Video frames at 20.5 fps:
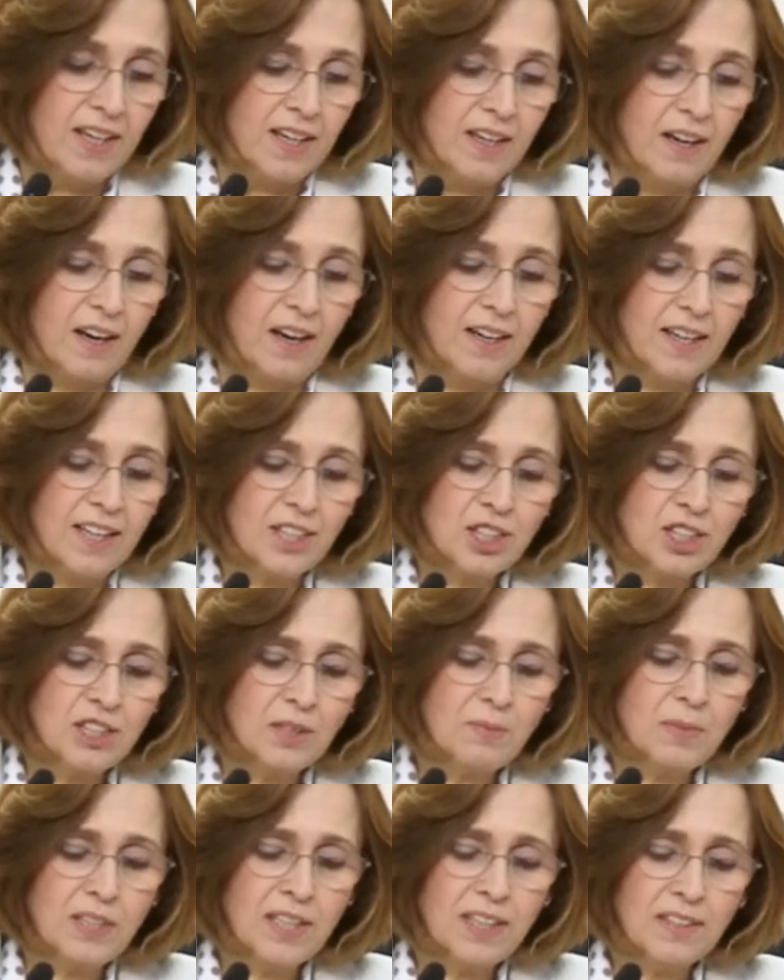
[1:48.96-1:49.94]

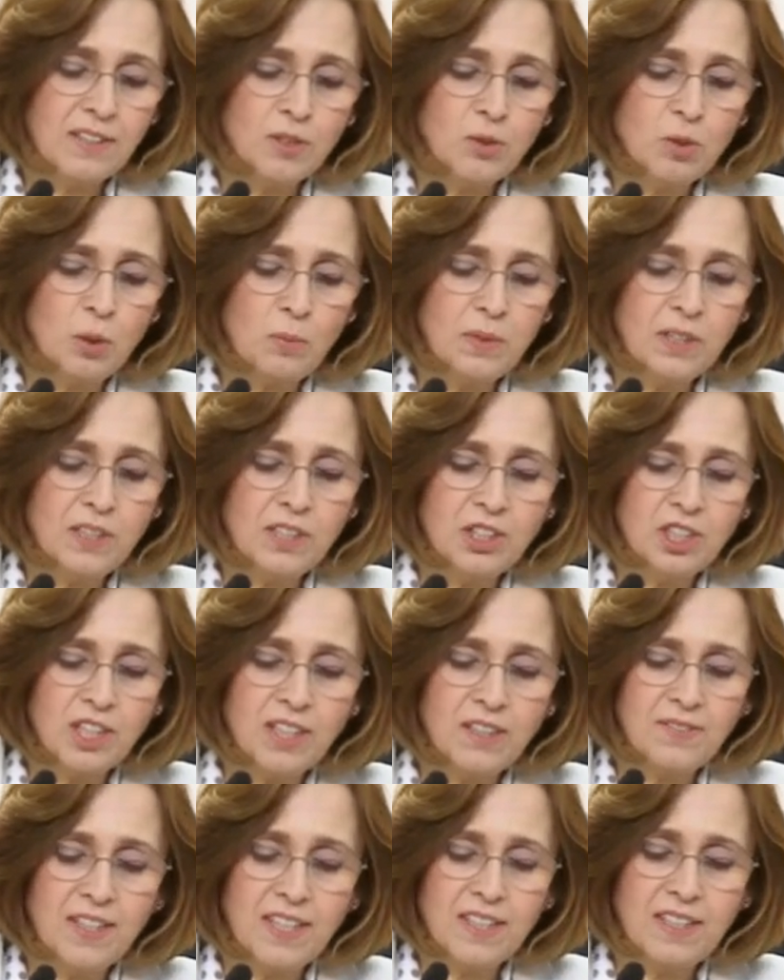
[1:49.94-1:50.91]
Araştırmalarda
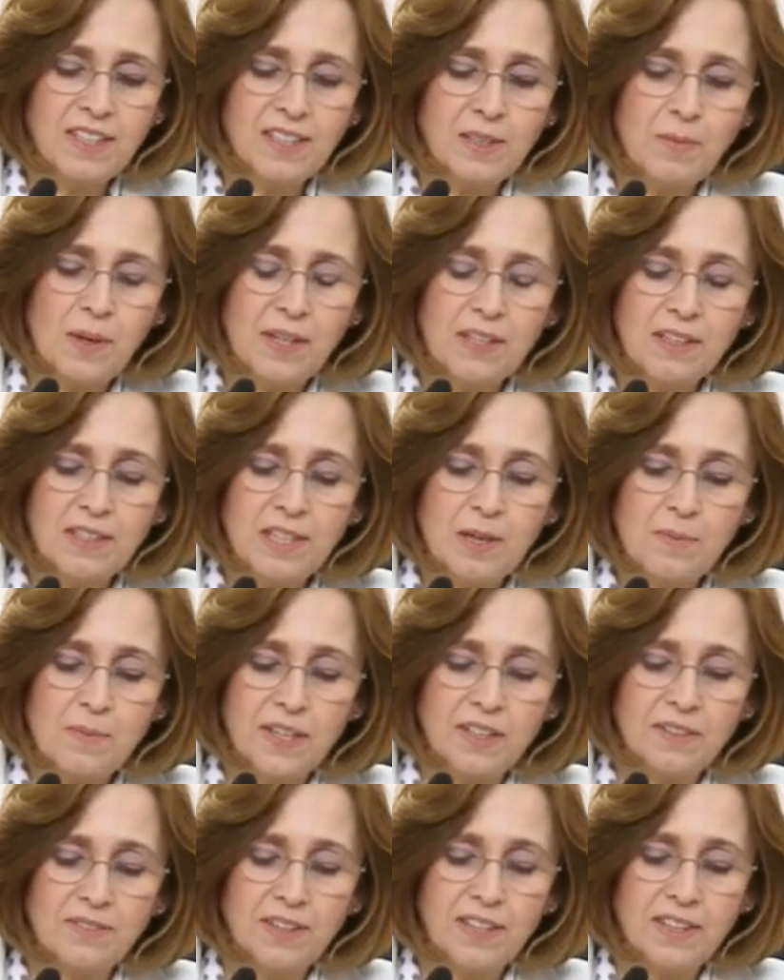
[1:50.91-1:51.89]
toplanacak verileri
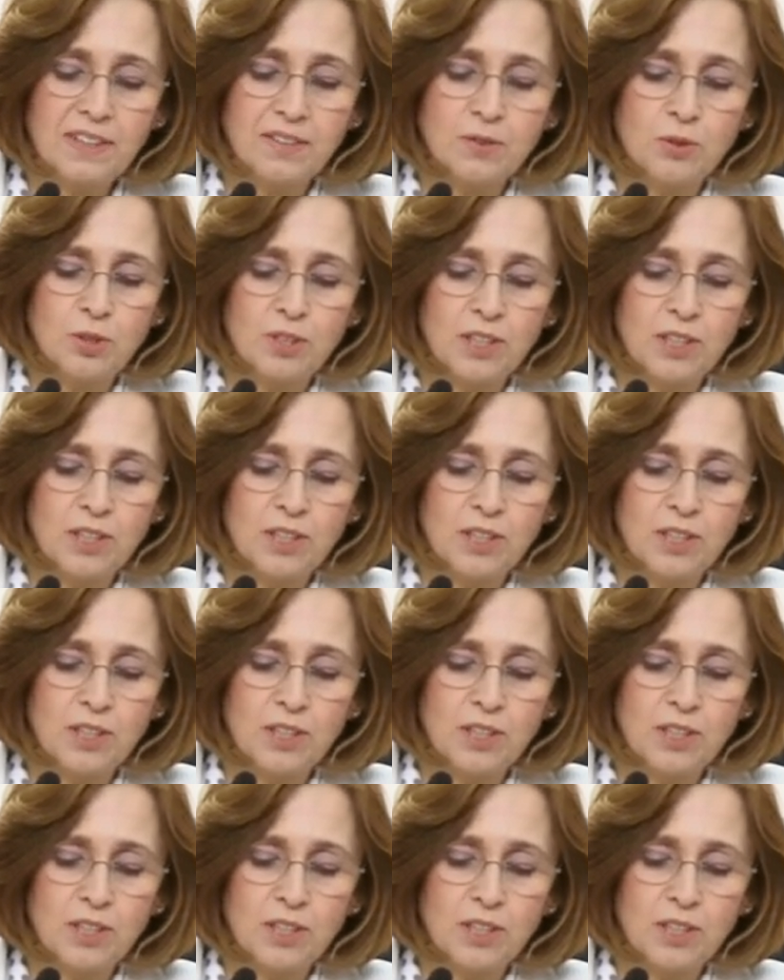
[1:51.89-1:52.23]
belirlemek ve